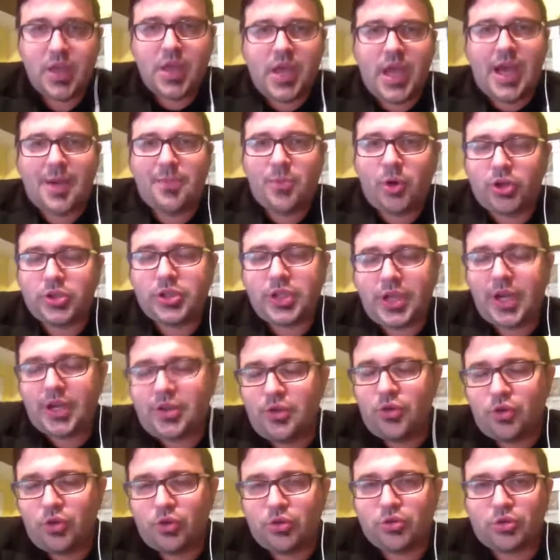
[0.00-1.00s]
A Modena
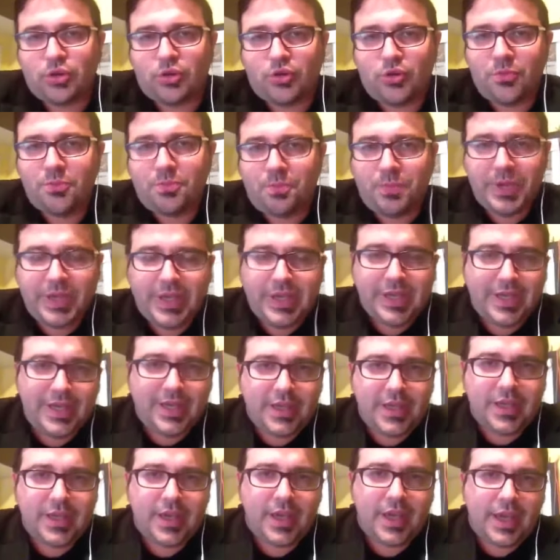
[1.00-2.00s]
l'incontro con
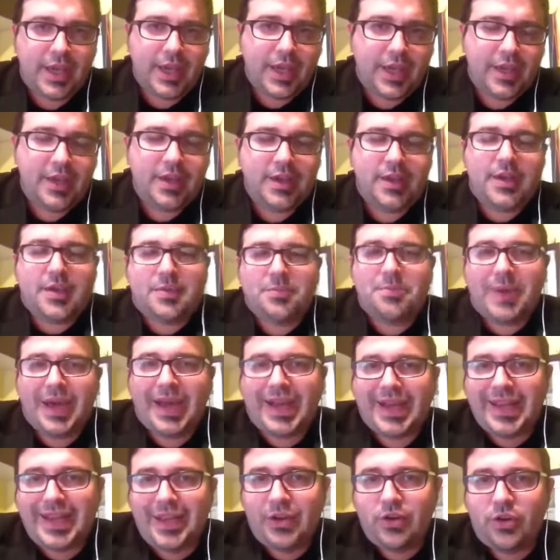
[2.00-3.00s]
Pighi e
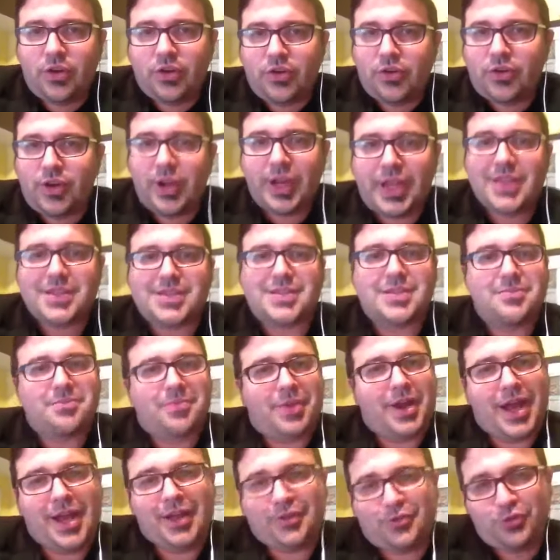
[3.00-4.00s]
Marino non è
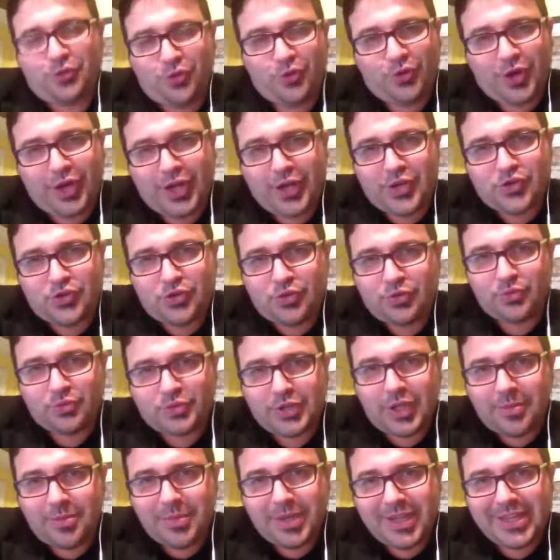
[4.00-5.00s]
sembrato
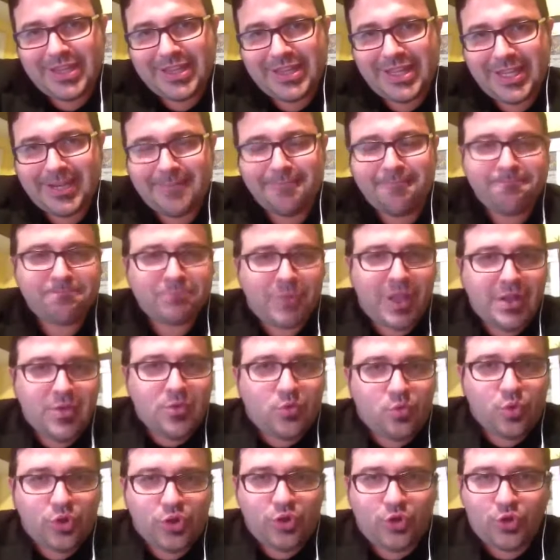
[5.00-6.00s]
assolutamente
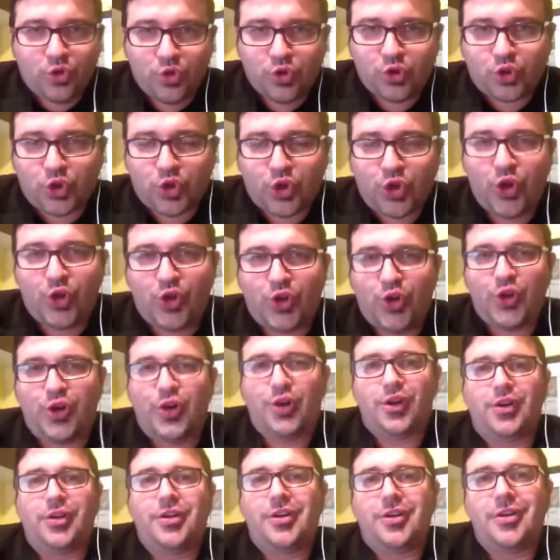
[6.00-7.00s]
un
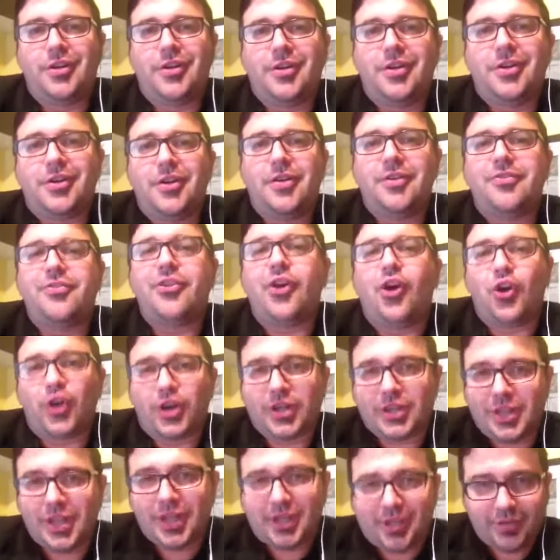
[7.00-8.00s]
incontro
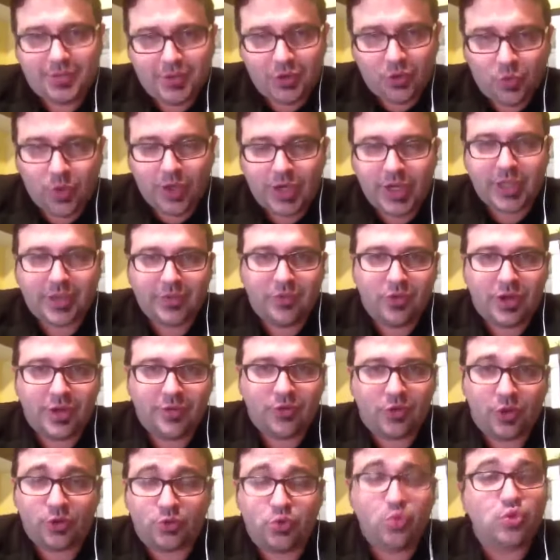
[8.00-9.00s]
forte di quelli che
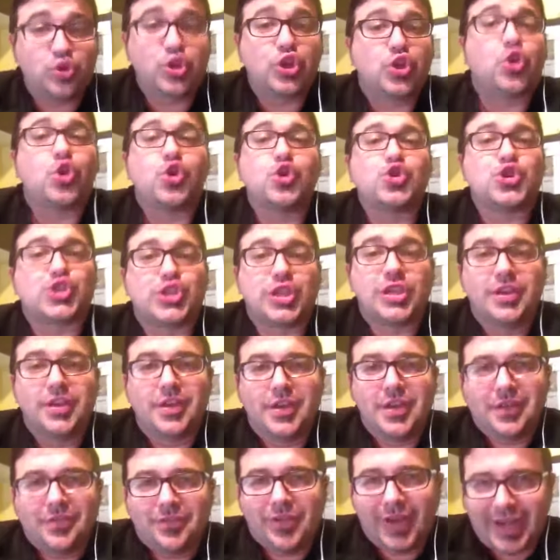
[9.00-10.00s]
volevano a tutti i costi
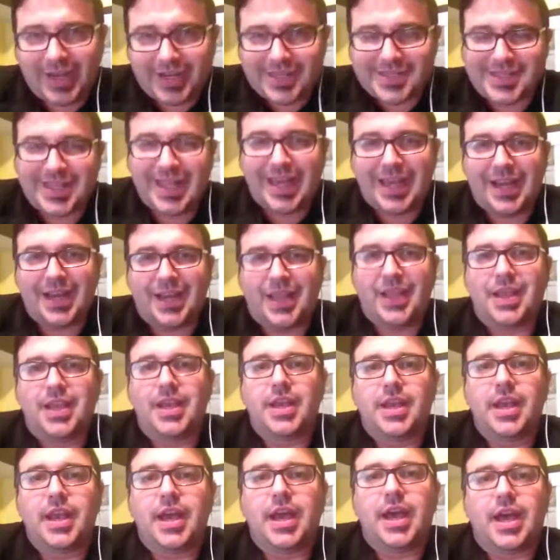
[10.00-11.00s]
far
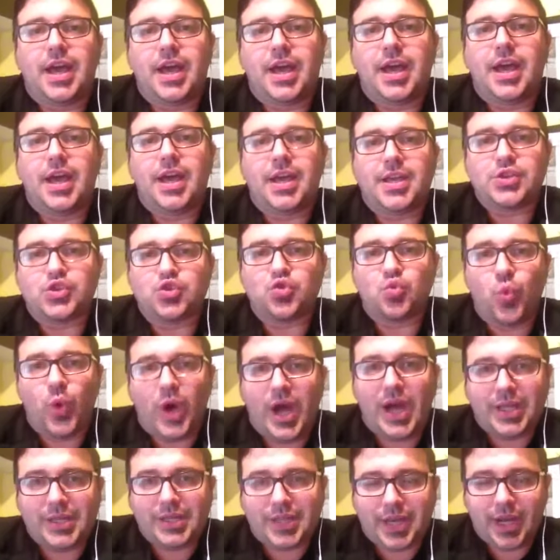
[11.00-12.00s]
restare la
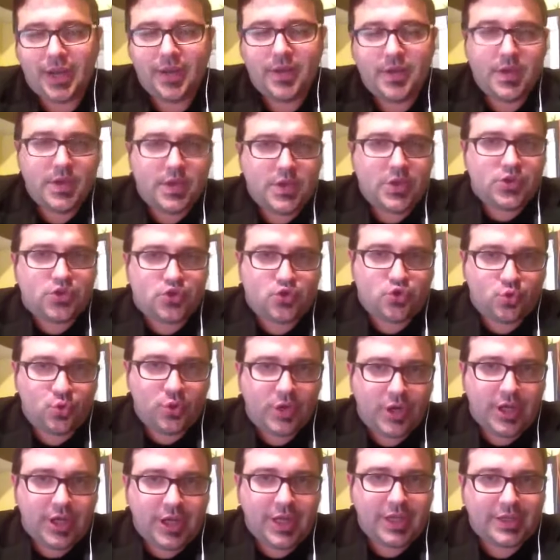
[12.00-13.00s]
squadra
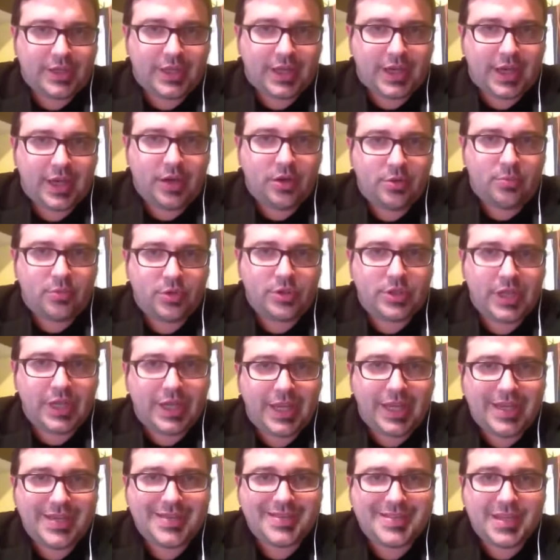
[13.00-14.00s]
sul terreno
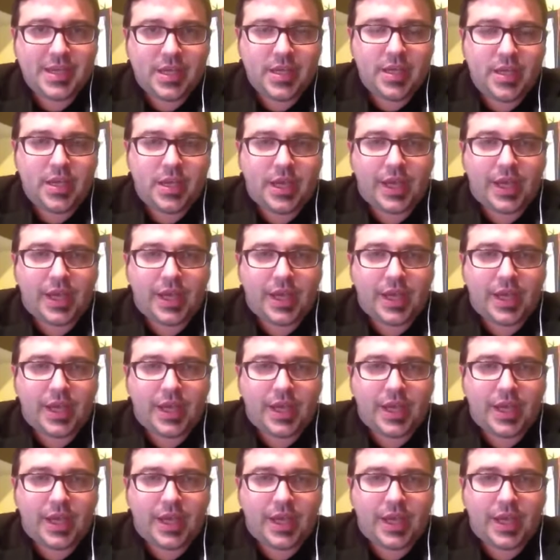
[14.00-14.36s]
modenese.